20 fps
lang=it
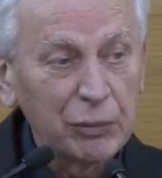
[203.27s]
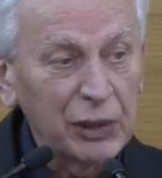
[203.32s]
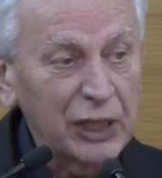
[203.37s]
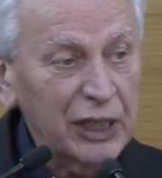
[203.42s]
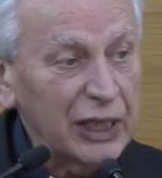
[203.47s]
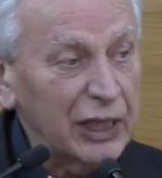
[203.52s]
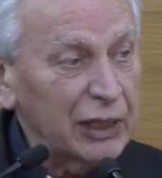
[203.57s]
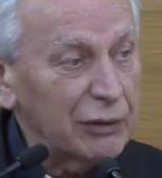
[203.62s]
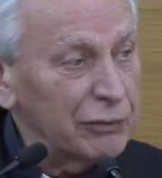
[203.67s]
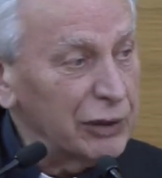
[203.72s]

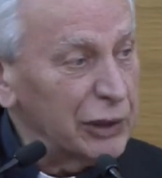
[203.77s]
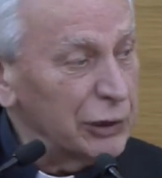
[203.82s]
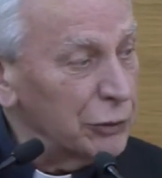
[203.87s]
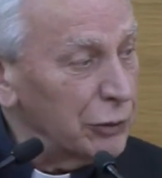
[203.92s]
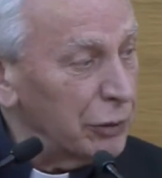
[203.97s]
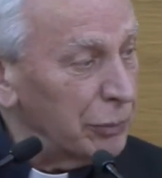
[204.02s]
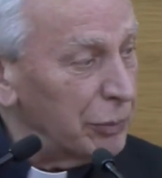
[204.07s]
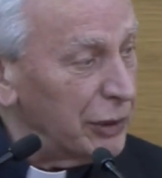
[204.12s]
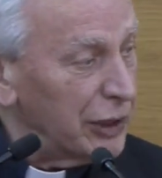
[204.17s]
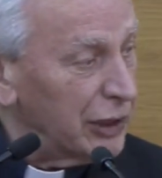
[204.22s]
perché
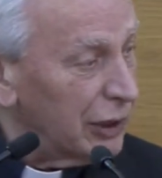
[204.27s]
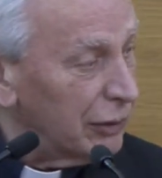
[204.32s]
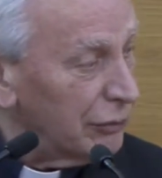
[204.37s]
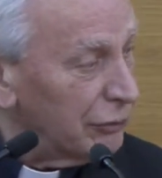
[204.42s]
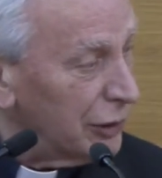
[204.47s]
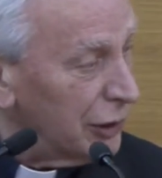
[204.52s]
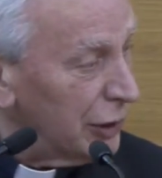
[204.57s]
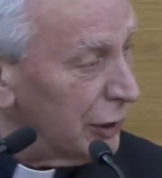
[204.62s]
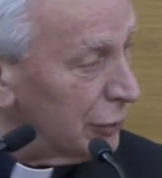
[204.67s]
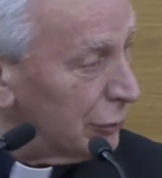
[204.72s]
avendo appena
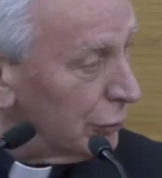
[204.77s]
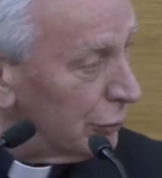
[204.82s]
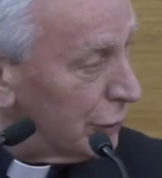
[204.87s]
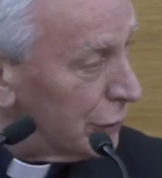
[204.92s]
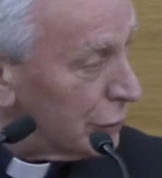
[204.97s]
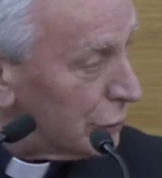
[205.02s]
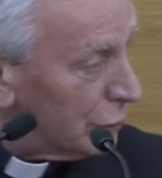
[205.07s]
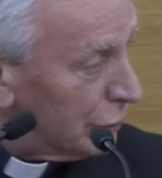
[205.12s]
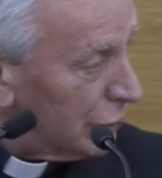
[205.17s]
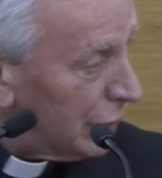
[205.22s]
finito
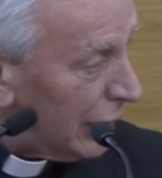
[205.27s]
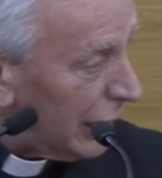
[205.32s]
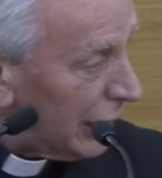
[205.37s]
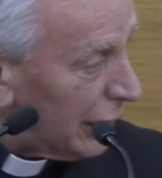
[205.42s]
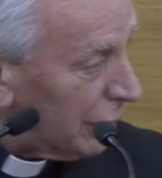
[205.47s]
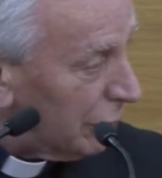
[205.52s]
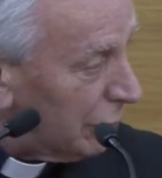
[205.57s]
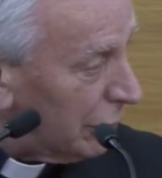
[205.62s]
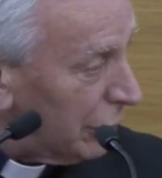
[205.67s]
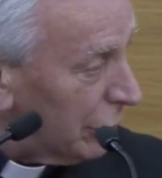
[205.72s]
di
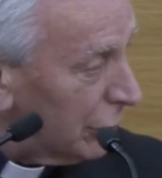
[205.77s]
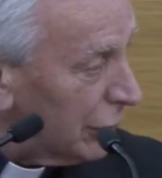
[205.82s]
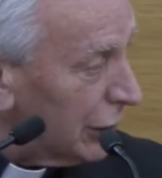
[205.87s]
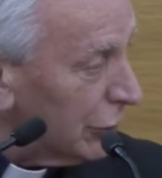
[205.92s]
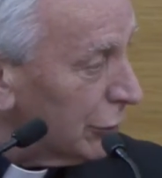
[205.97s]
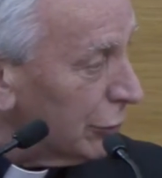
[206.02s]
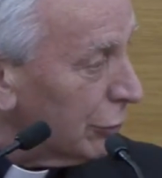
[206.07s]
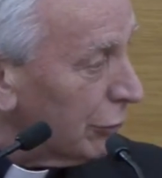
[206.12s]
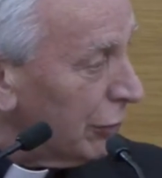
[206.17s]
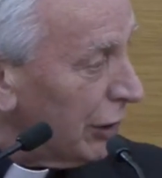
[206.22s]
studiare qui ho
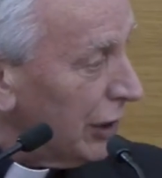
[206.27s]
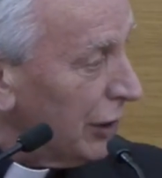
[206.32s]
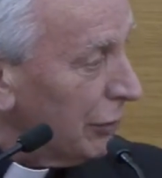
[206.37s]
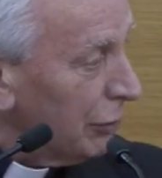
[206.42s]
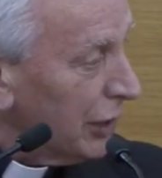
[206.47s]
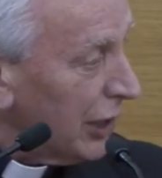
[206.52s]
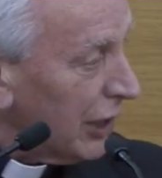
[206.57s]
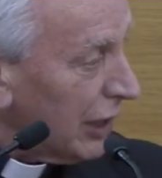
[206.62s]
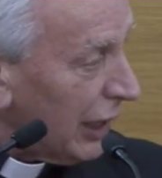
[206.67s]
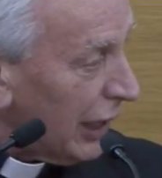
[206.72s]
detto
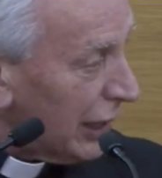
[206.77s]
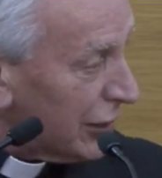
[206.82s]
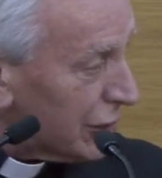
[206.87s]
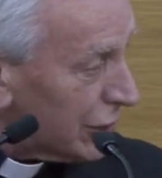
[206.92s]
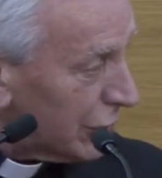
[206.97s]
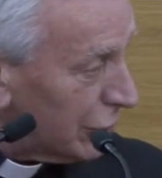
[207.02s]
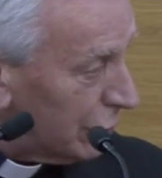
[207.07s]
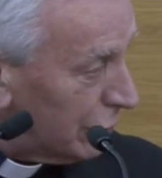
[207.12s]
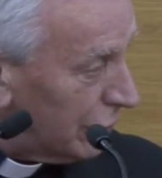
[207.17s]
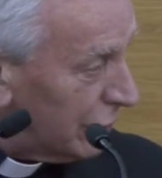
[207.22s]
quelli mi
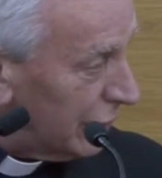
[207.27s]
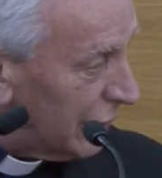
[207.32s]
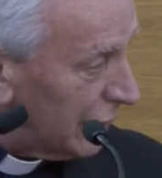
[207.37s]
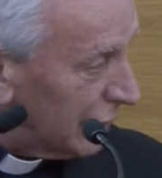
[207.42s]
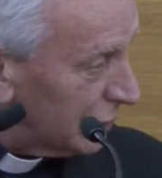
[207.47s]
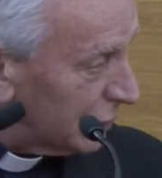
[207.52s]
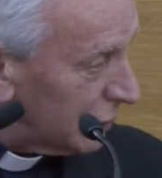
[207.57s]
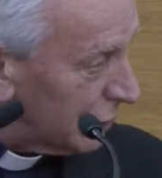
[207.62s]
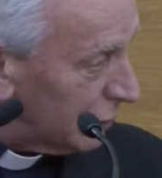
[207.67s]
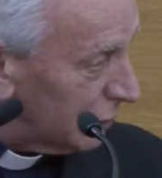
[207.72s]
cacciano lì
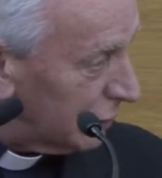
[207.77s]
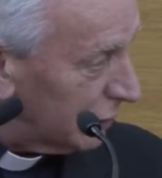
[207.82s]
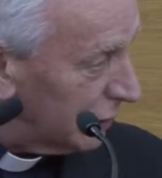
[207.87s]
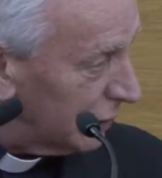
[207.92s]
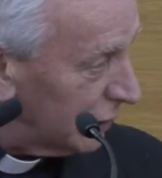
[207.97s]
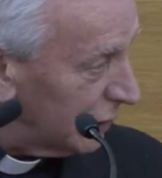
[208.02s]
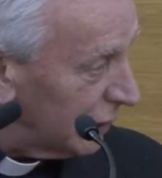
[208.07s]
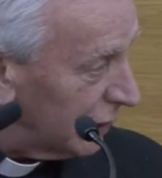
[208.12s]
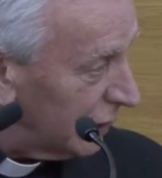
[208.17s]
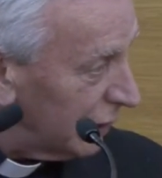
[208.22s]
dentro
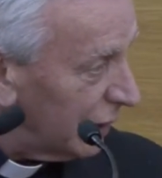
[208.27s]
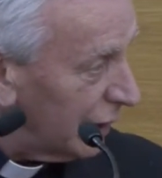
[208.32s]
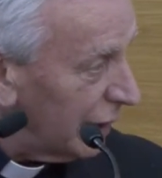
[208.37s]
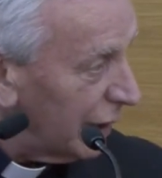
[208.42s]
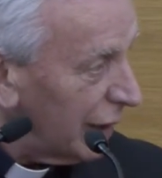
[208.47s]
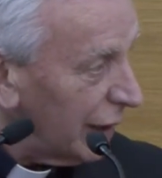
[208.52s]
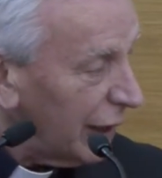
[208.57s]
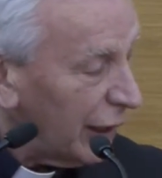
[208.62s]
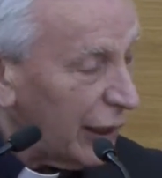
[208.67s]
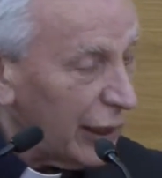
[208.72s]

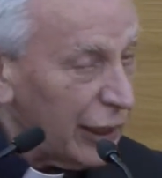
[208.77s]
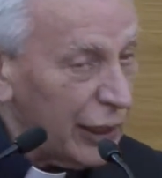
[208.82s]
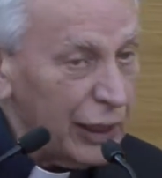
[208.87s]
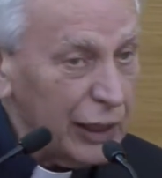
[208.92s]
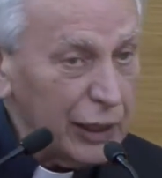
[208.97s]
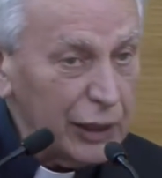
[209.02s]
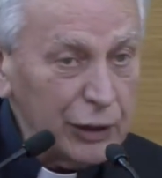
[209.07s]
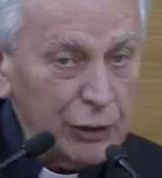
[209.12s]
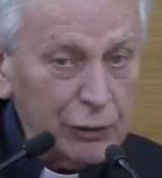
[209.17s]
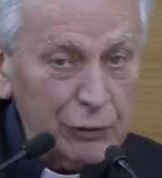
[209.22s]

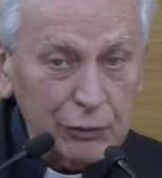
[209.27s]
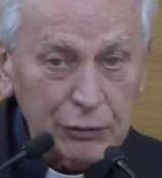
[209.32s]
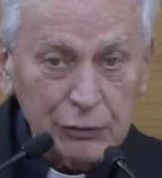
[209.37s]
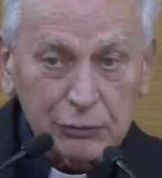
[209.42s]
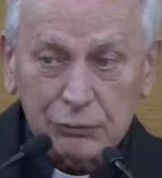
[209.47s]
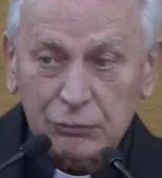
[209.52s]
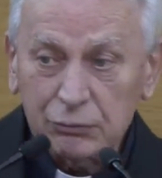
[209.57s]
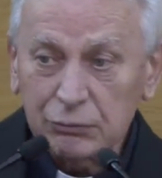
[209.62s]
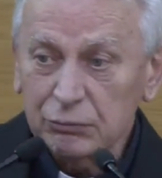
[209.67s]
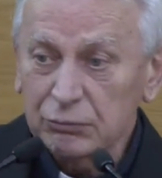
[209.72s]
e
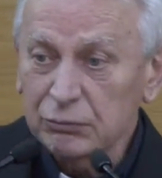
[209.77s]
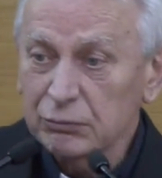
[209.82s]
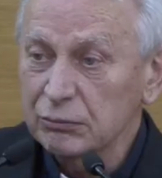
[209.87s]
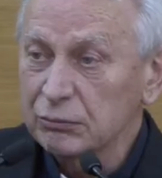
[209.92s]
io